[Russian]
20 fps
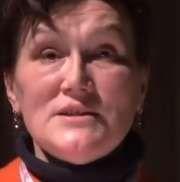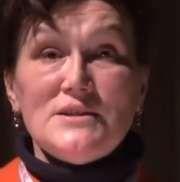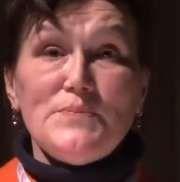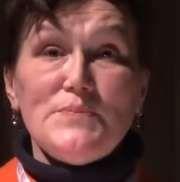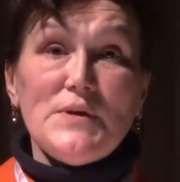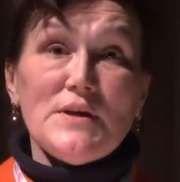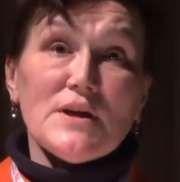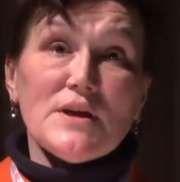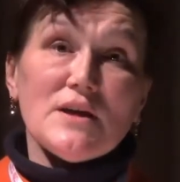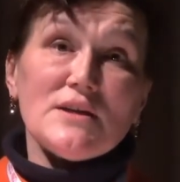
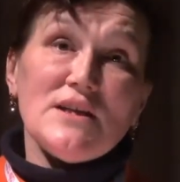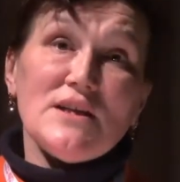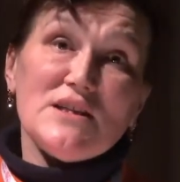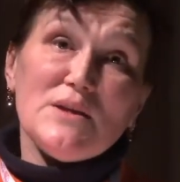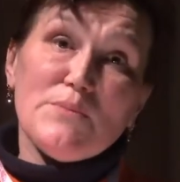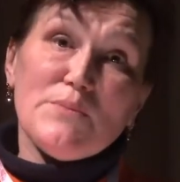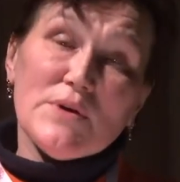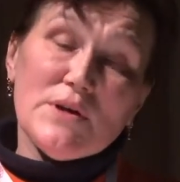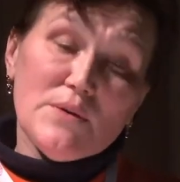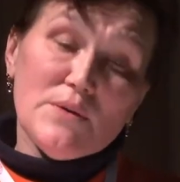Теперь, когда
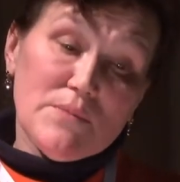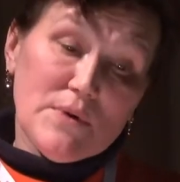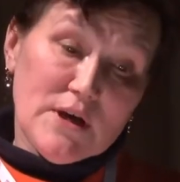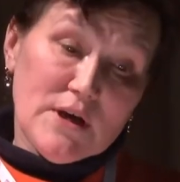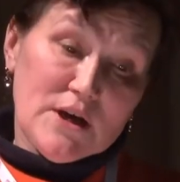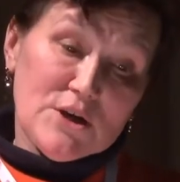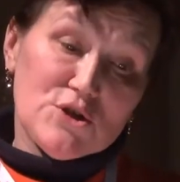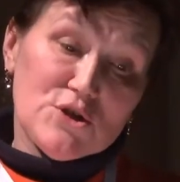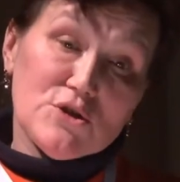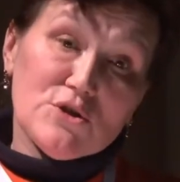ты
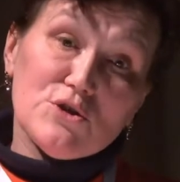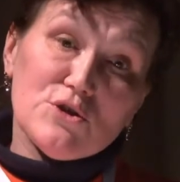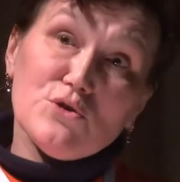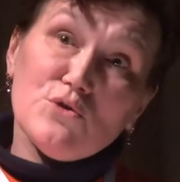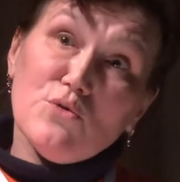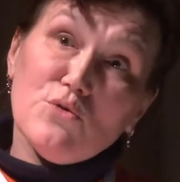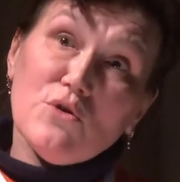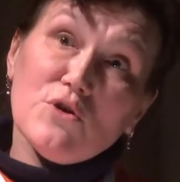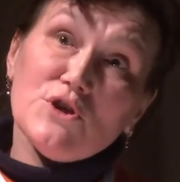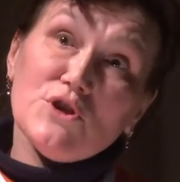понимаешь,
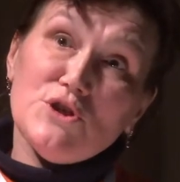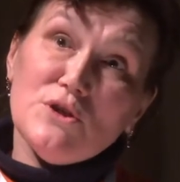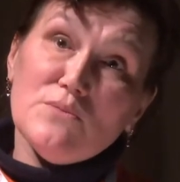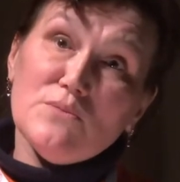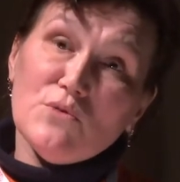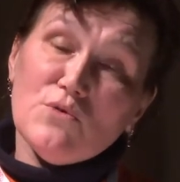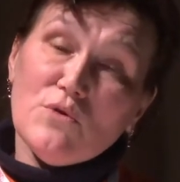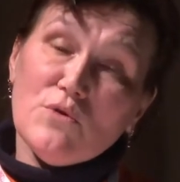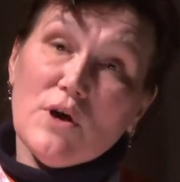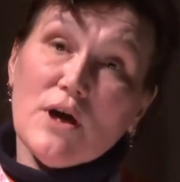что к
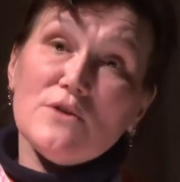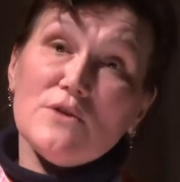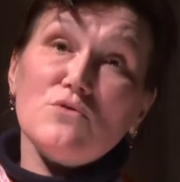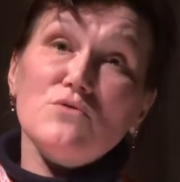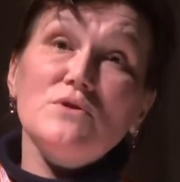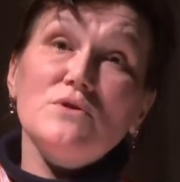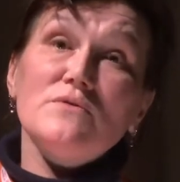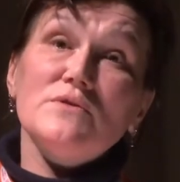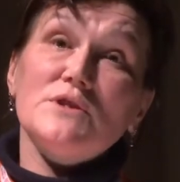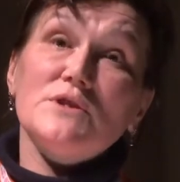чему,
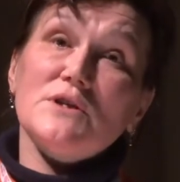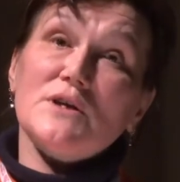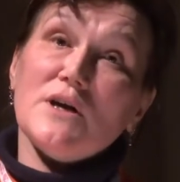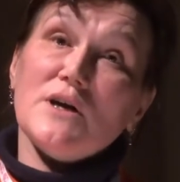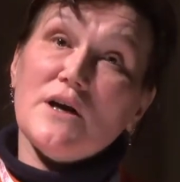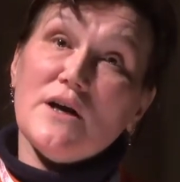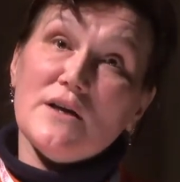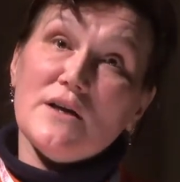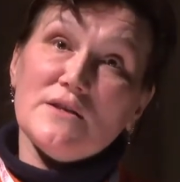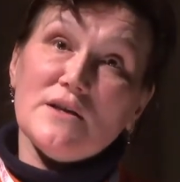откуда
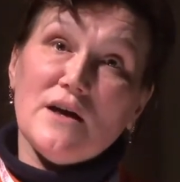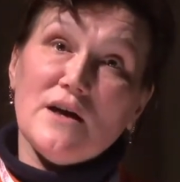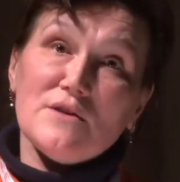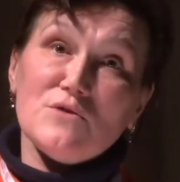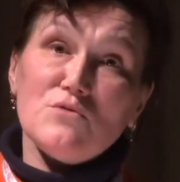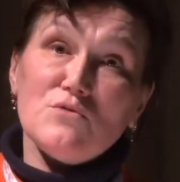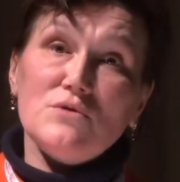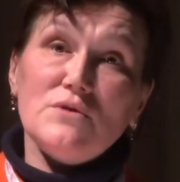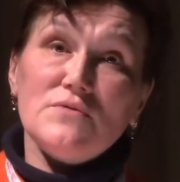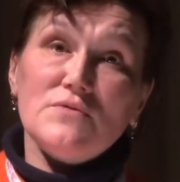вытекает,
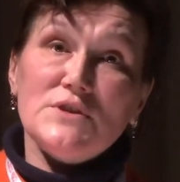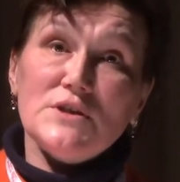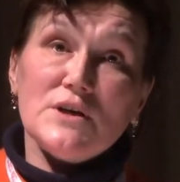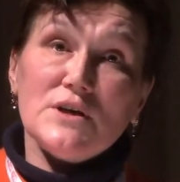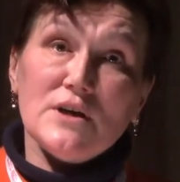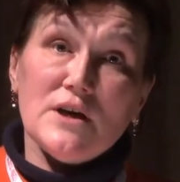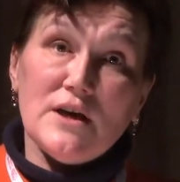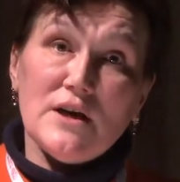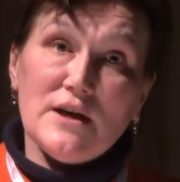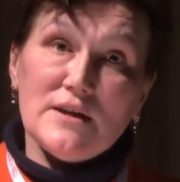откуда
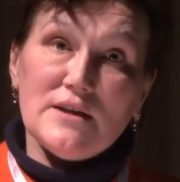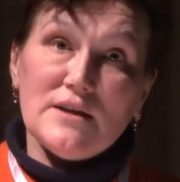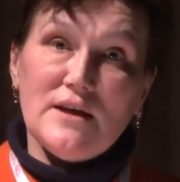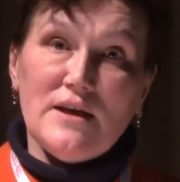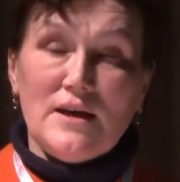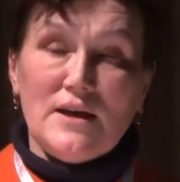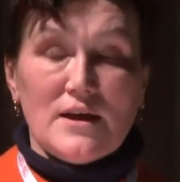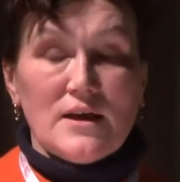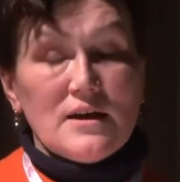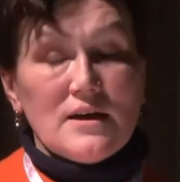втекает,
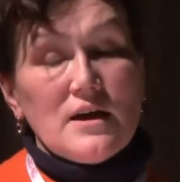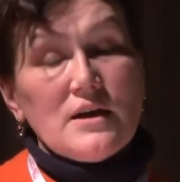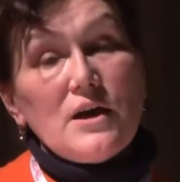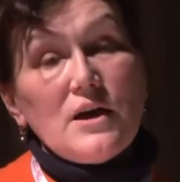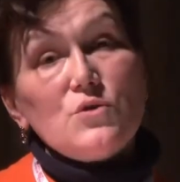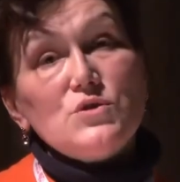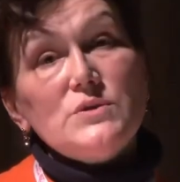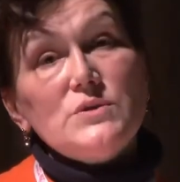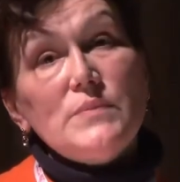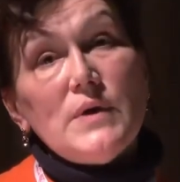
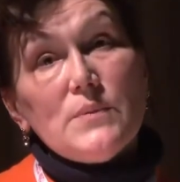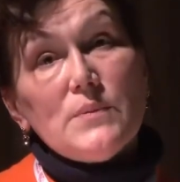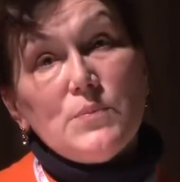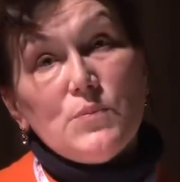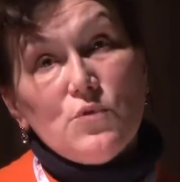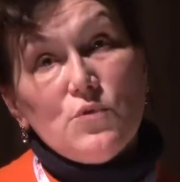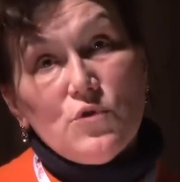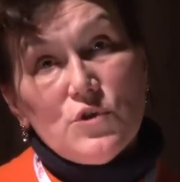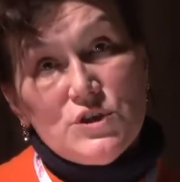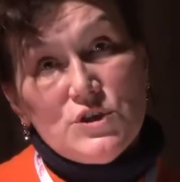какая у тебя
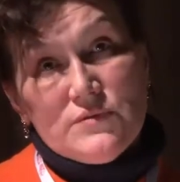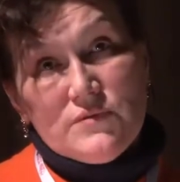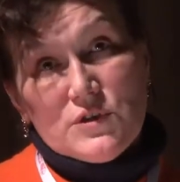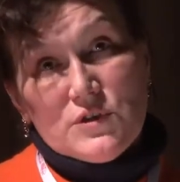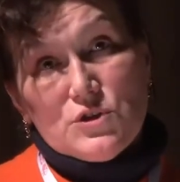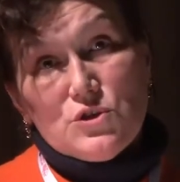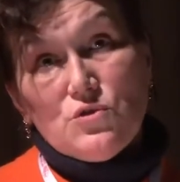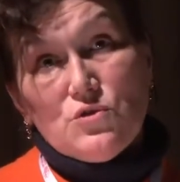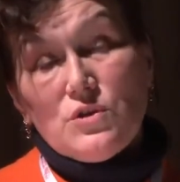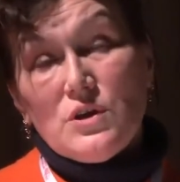
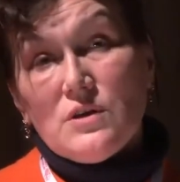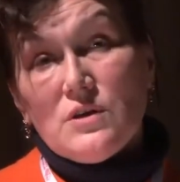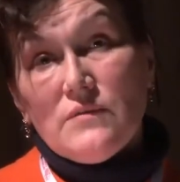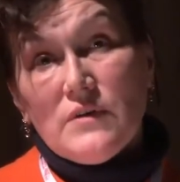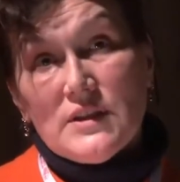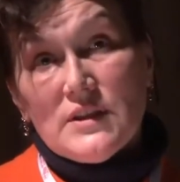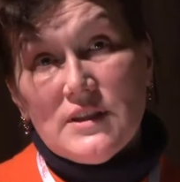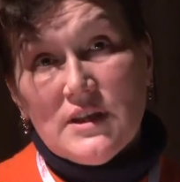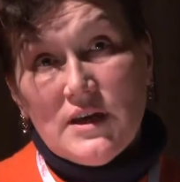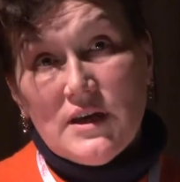почва, что не
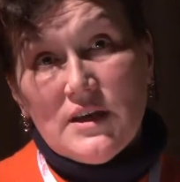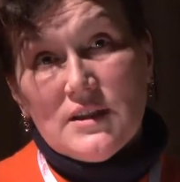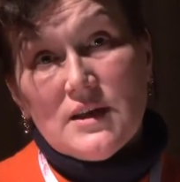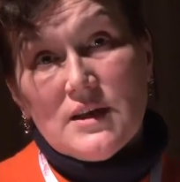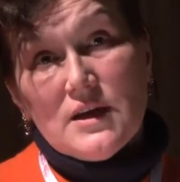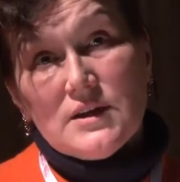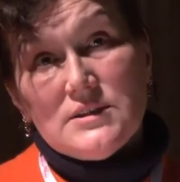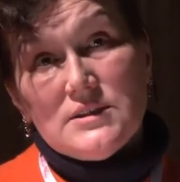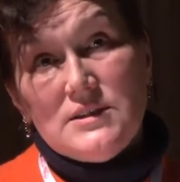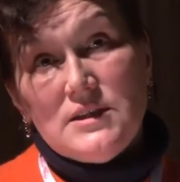хватает,
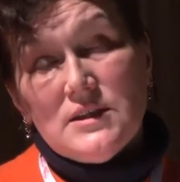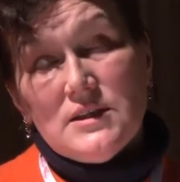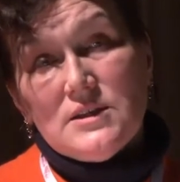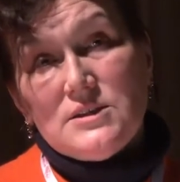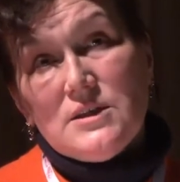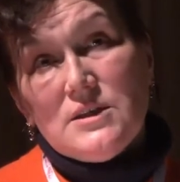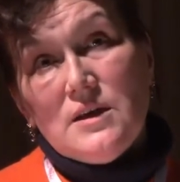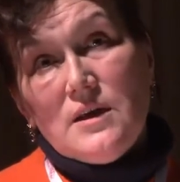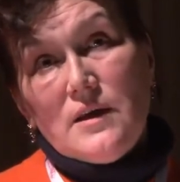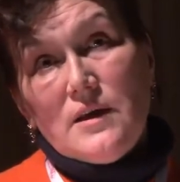как
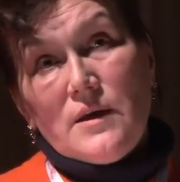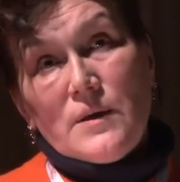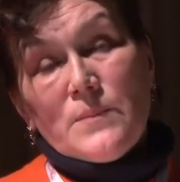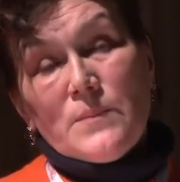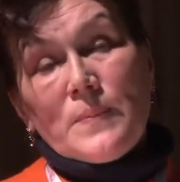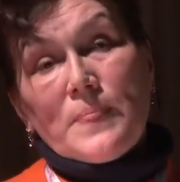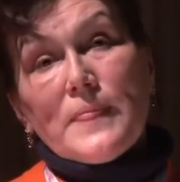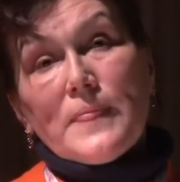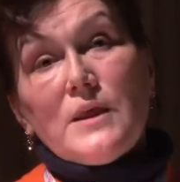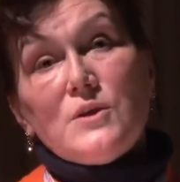сделать,
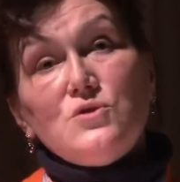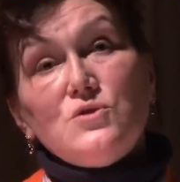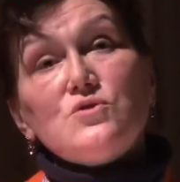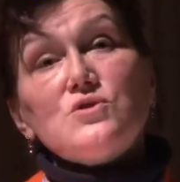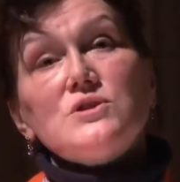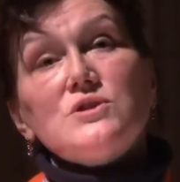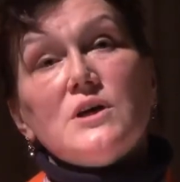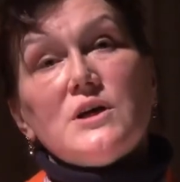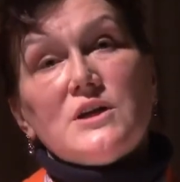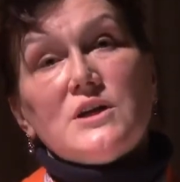
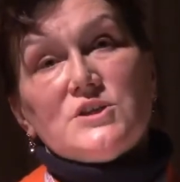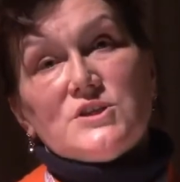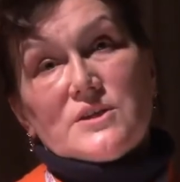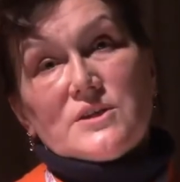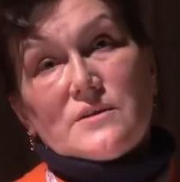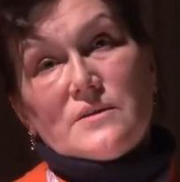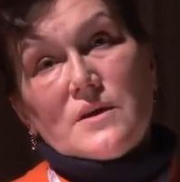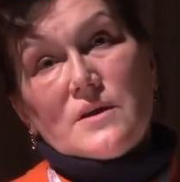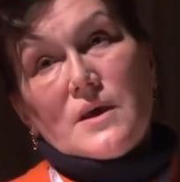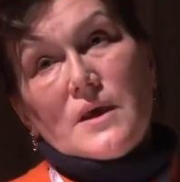идешь
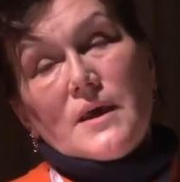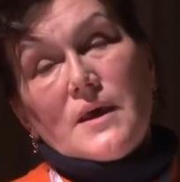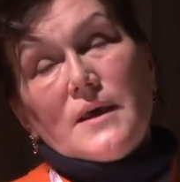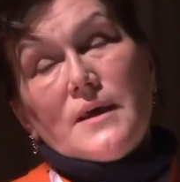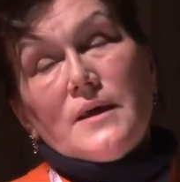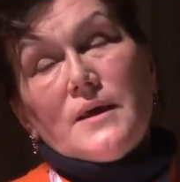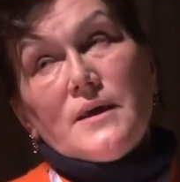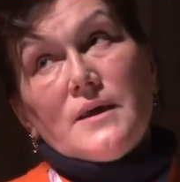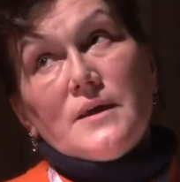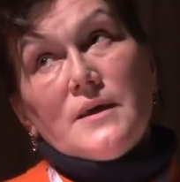дальше.
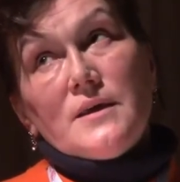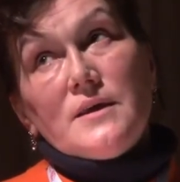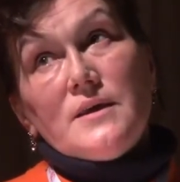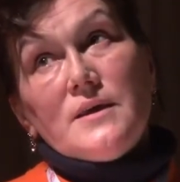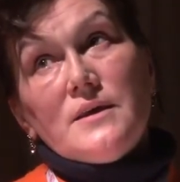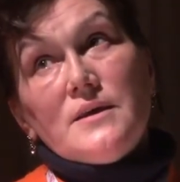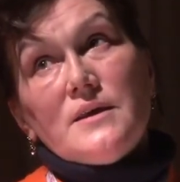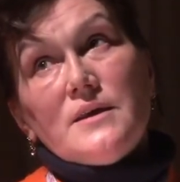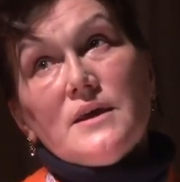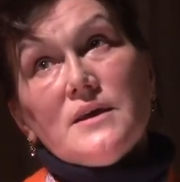И
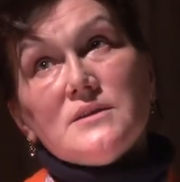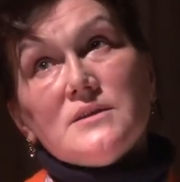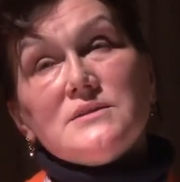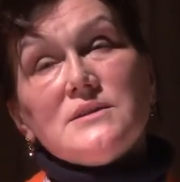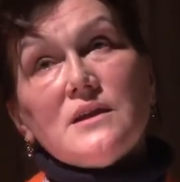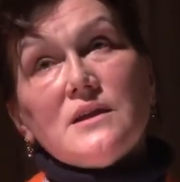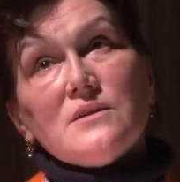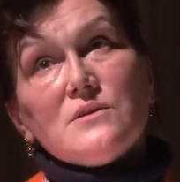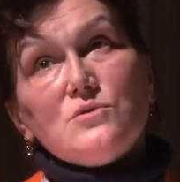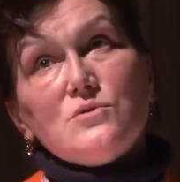я
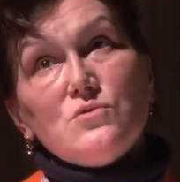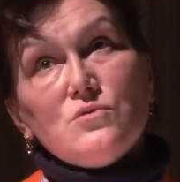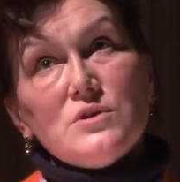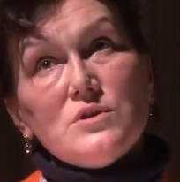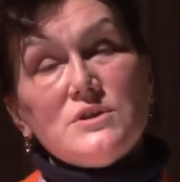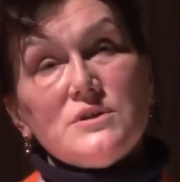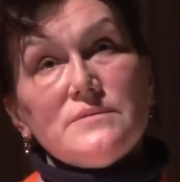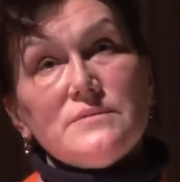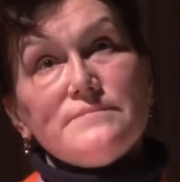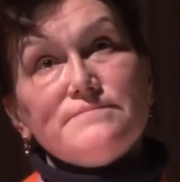
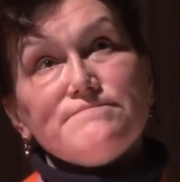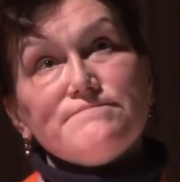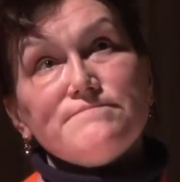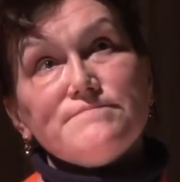столкнулась